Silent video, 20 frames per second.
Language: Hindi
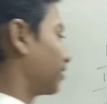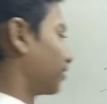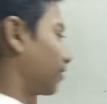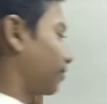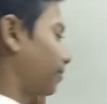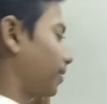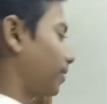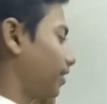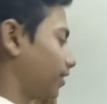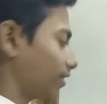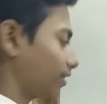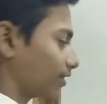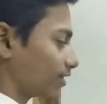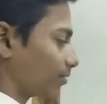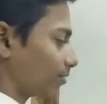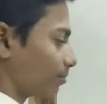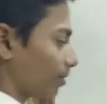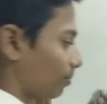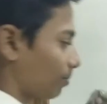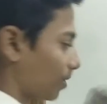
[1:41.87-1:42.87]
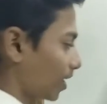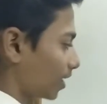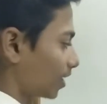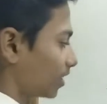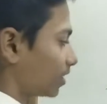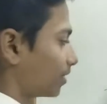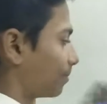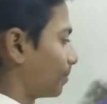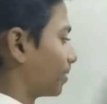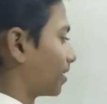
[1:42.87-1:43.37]
तो फ्रेंड्स इस पे
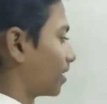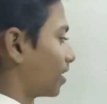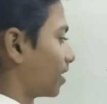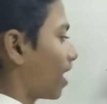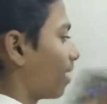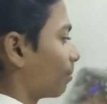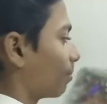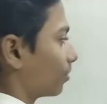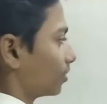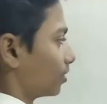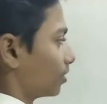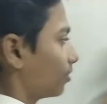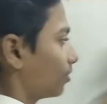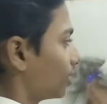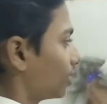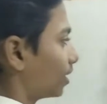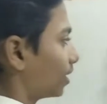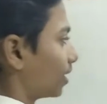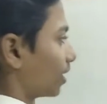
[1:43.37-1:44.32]
प्रैक्टिस की आपको जरूरत